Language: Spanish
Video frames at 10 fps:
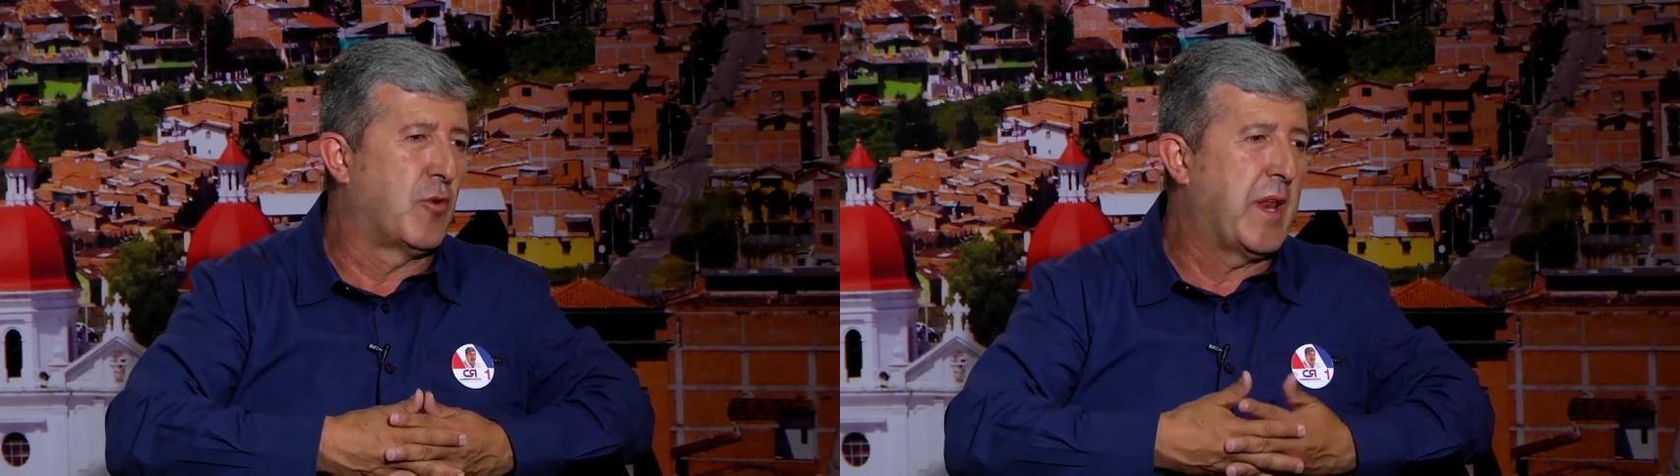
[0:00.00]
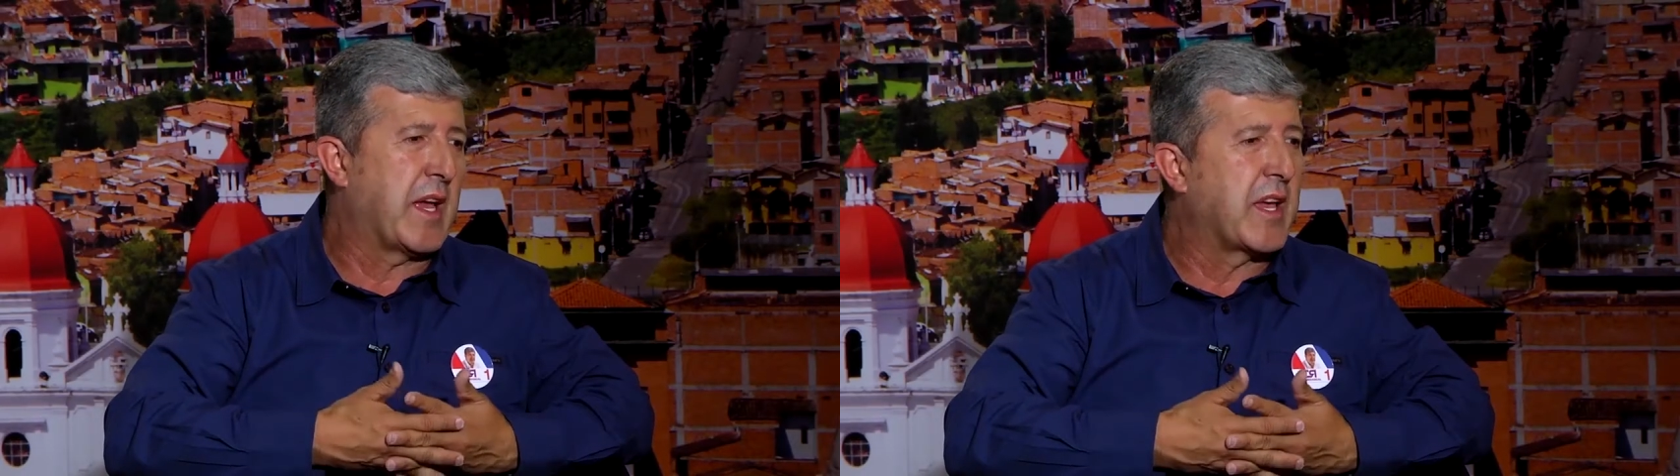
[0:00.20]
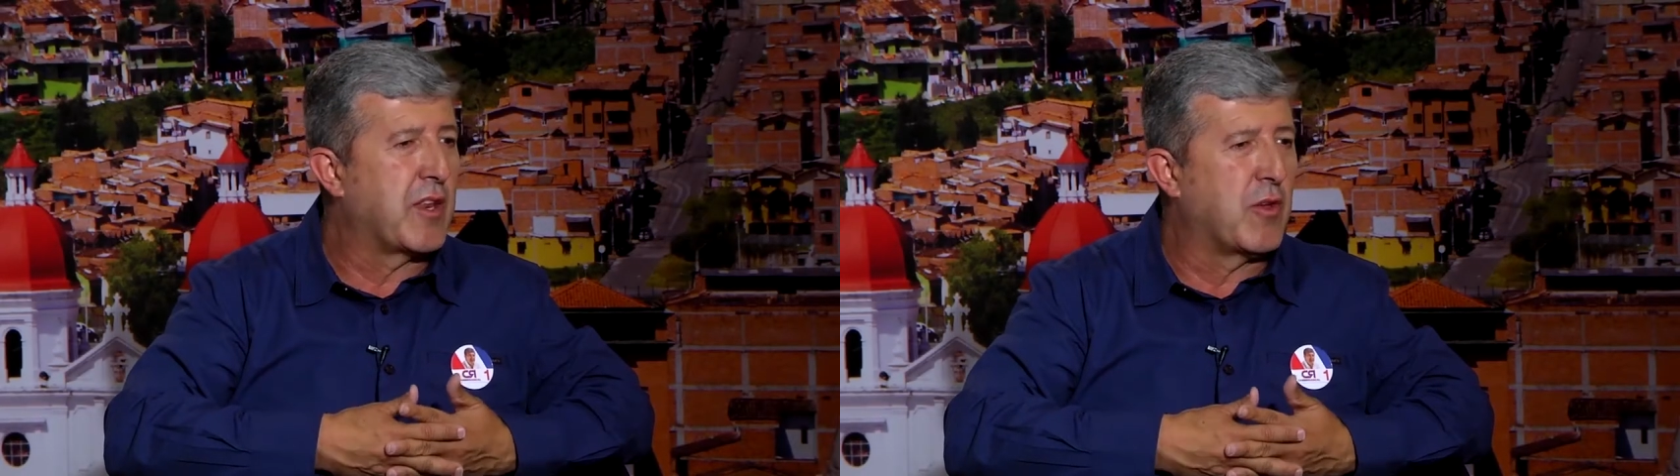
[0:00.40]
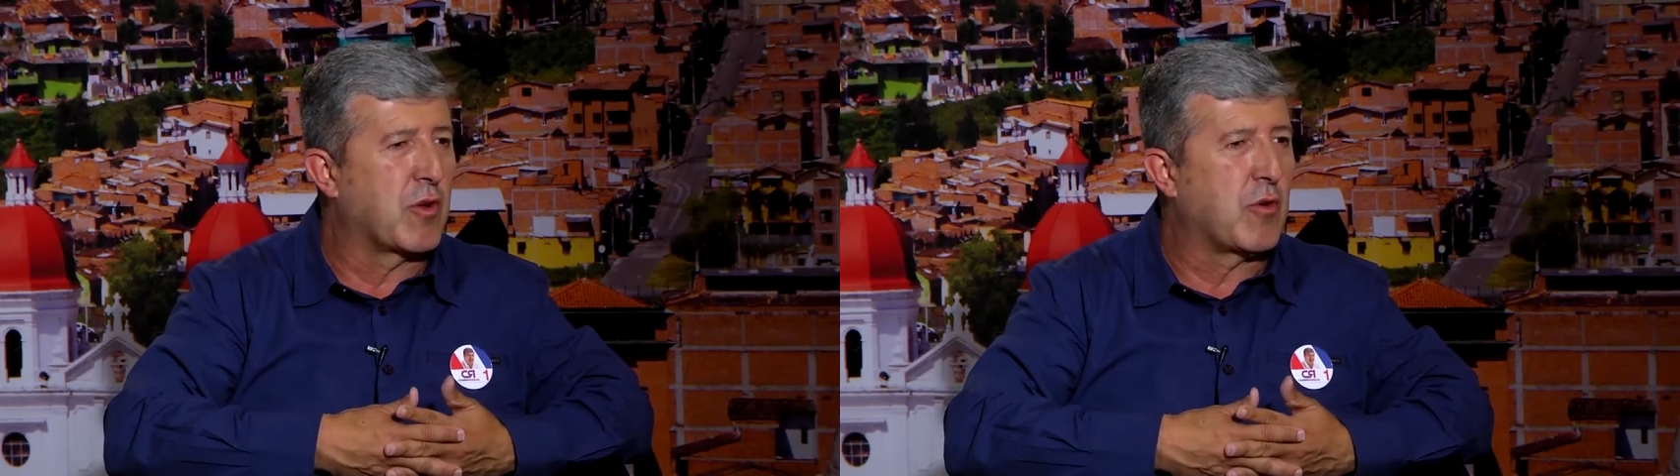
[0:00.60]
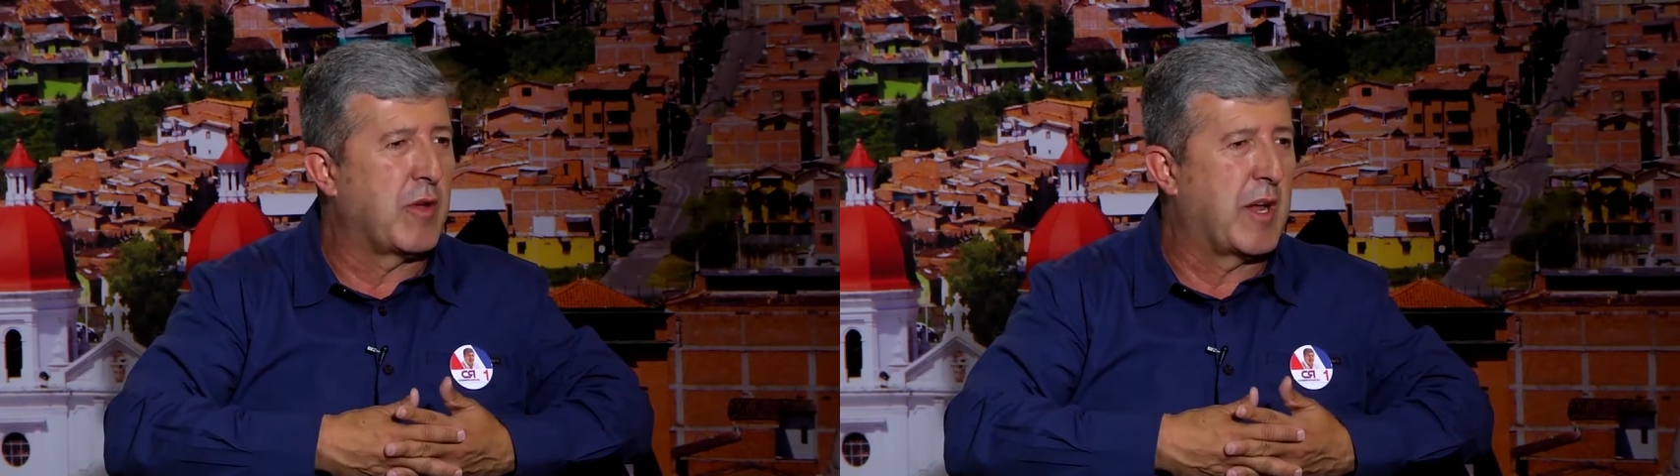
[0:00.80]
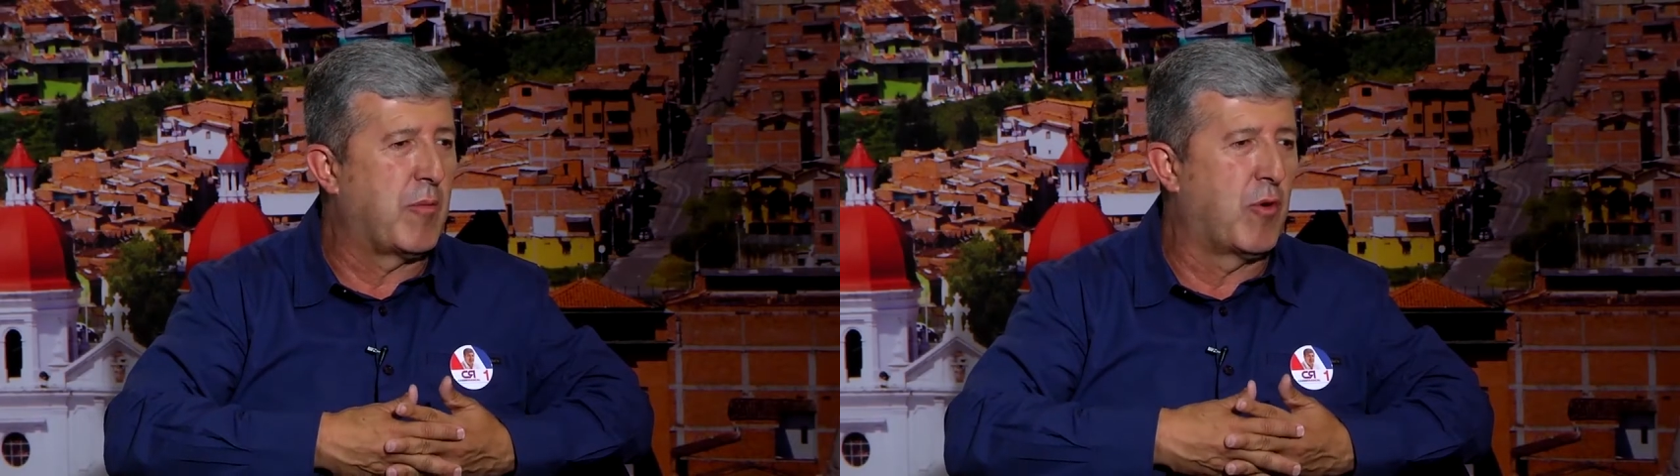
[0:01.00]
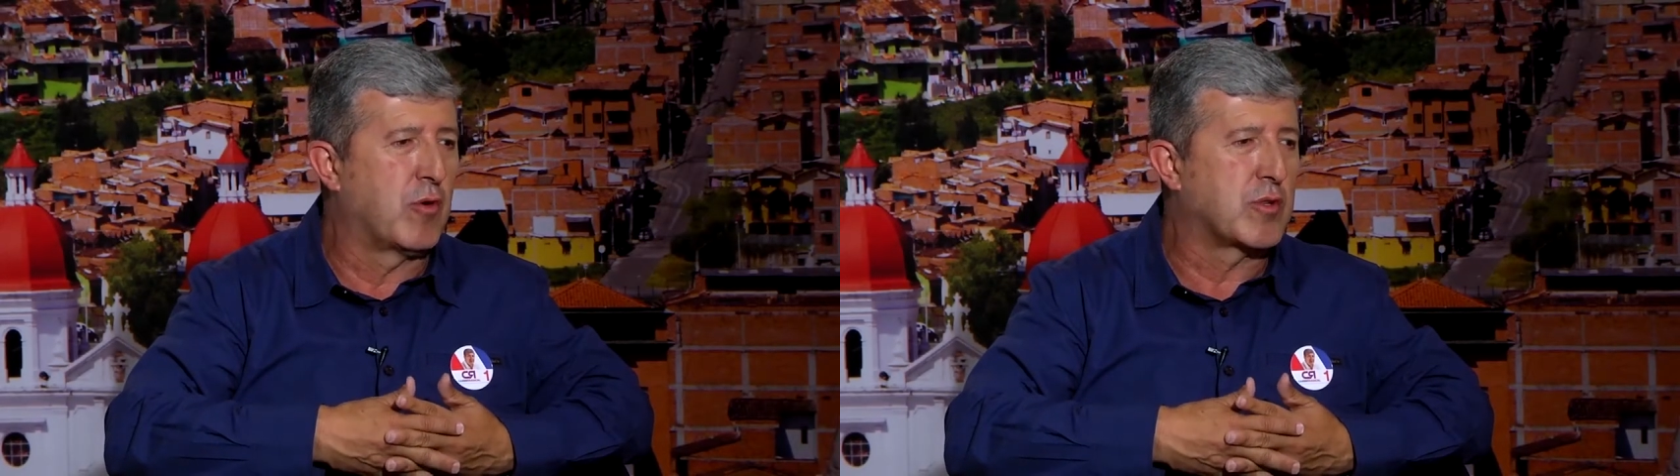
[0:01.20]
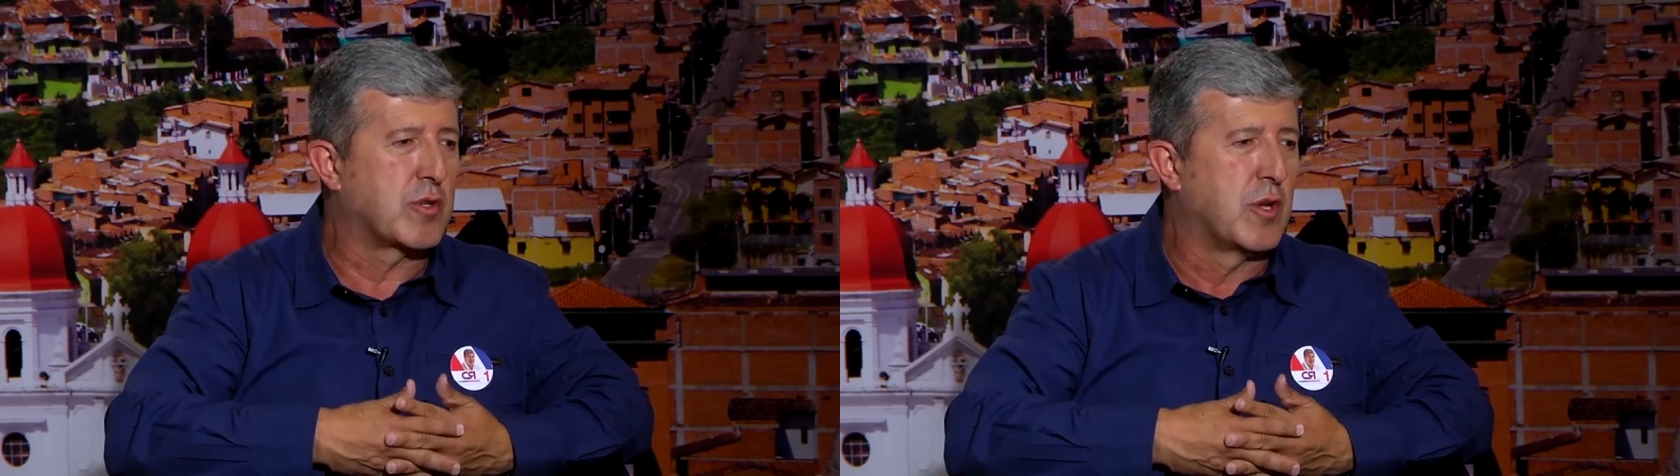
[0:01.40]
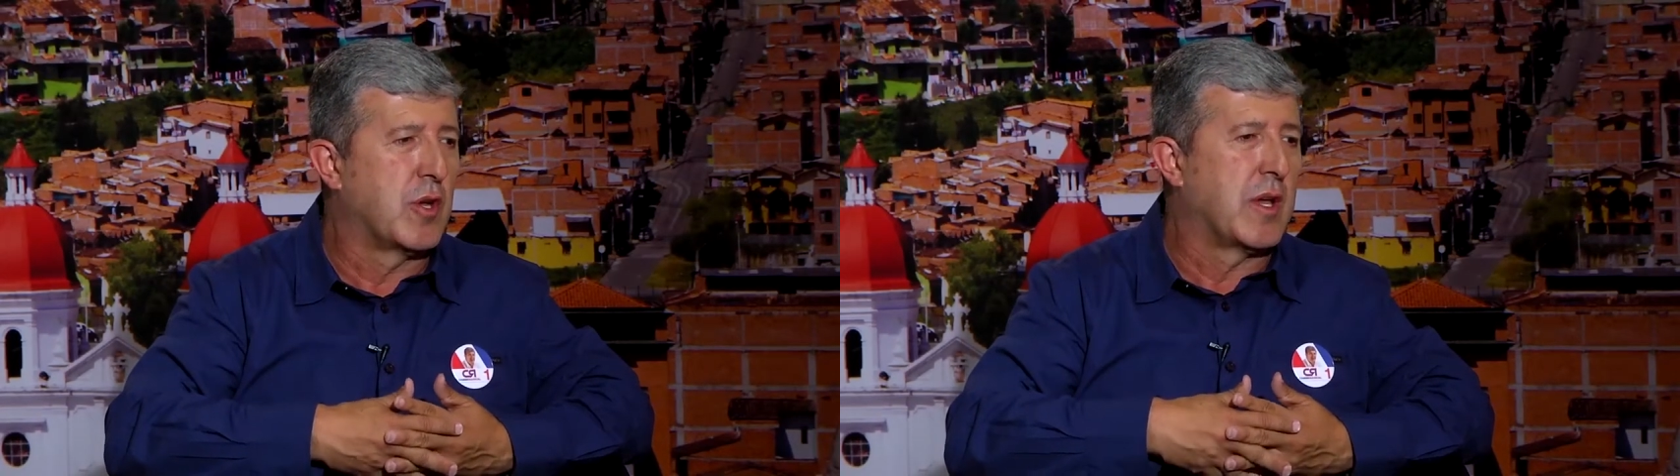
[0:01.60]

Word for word: yo hubiera querido que hubiéramos